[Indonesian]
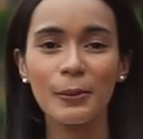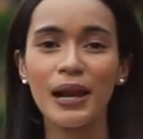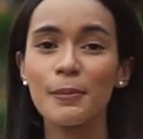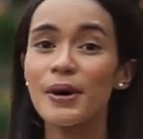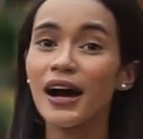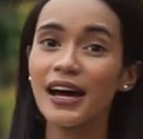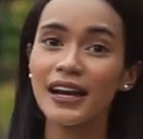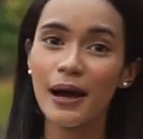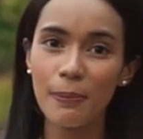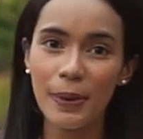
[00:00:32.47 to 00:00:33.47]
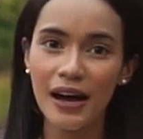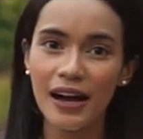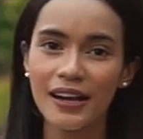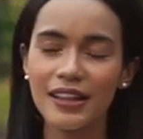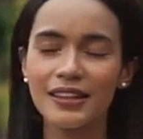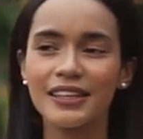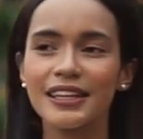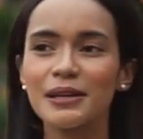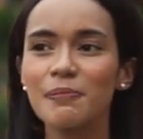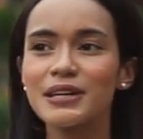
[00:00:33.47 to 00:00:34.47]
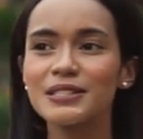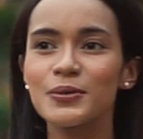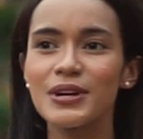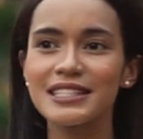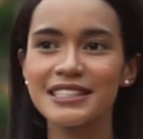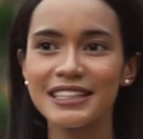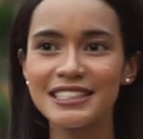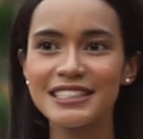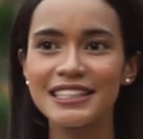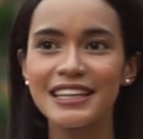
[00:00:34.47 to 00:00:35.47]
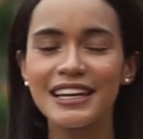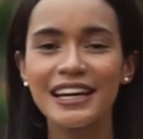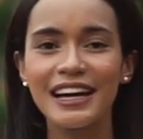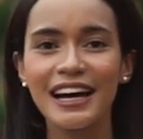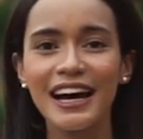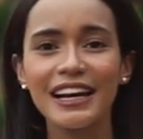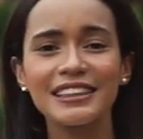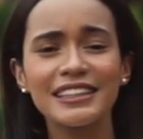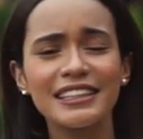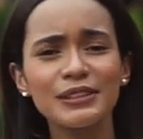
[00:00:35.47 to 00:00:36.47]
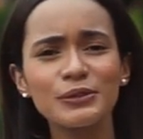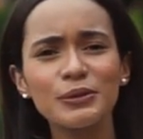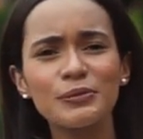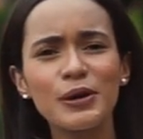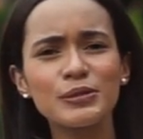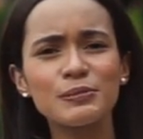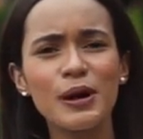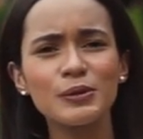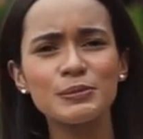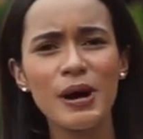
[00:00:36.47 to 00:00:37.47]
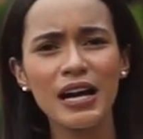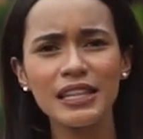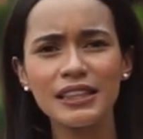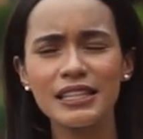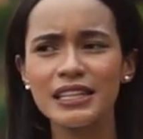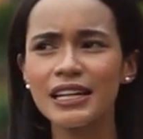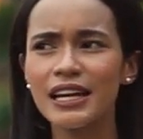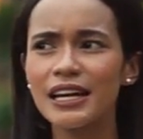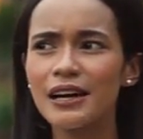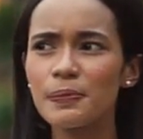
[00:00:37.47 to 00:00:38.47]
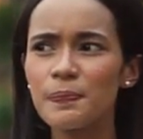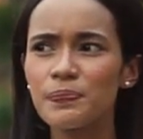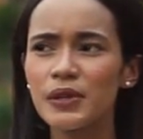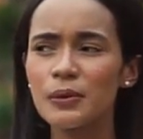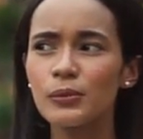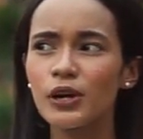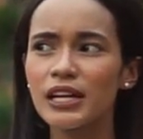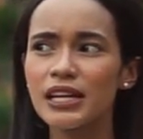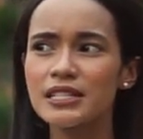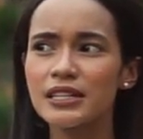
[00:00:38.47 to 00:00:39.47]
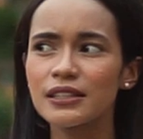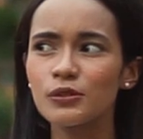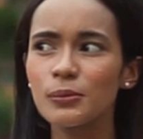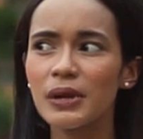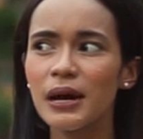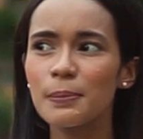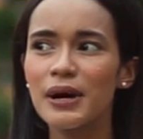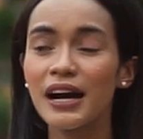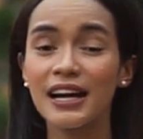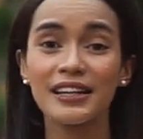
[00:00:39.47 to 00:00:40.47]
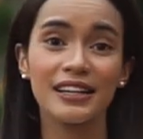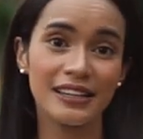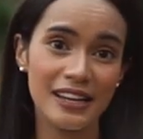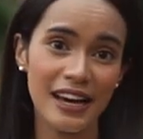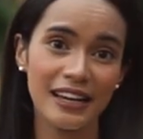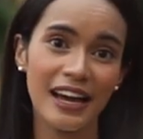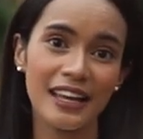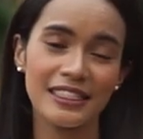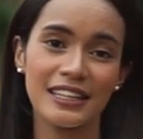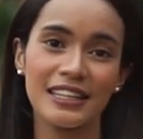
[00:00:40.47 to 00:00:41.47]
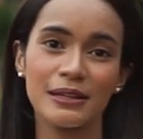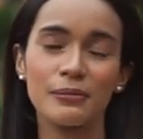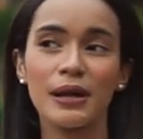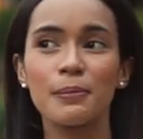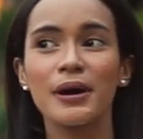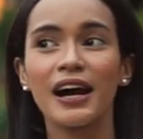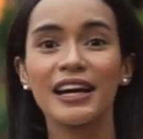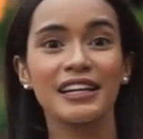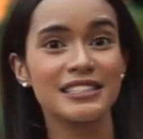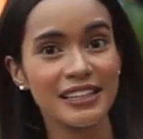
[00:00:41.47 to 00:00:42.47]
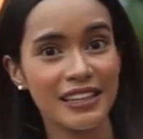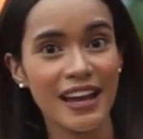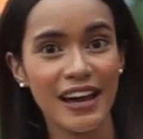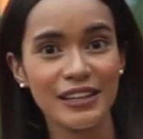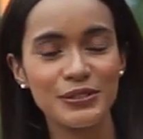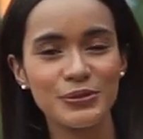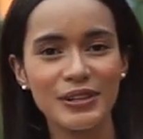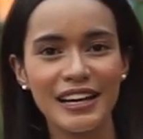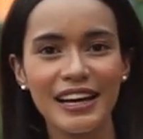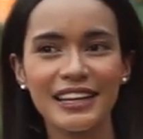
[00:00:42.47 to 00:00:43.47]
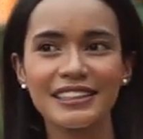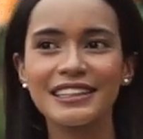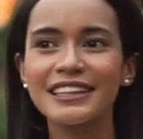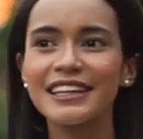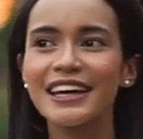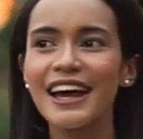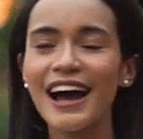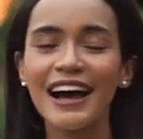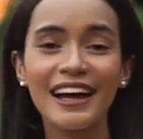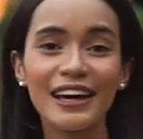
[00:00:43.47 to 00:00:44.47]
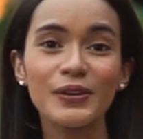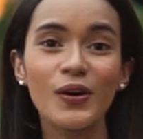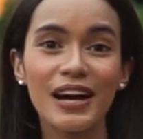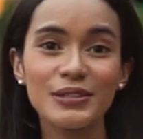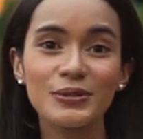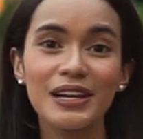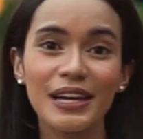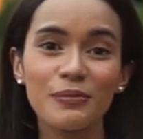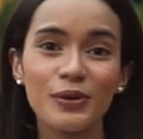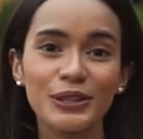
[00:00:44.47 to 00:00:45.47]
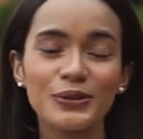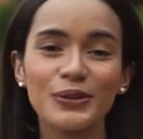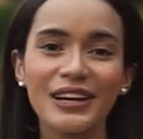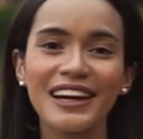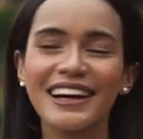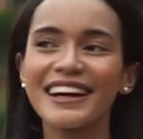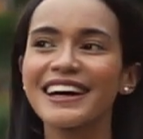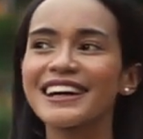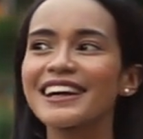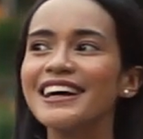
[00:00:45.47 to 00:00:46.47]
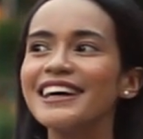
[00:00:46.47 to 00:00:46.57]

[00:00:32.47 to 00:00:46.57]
melambangkan apa dan ternyata pas gue search artinya tuh bagus-bagus banget jadi kayak bunga daisy itu melambangkan kerendahan hati melambangkan keceriaan juga jadi agak doa juga ya buat gue agar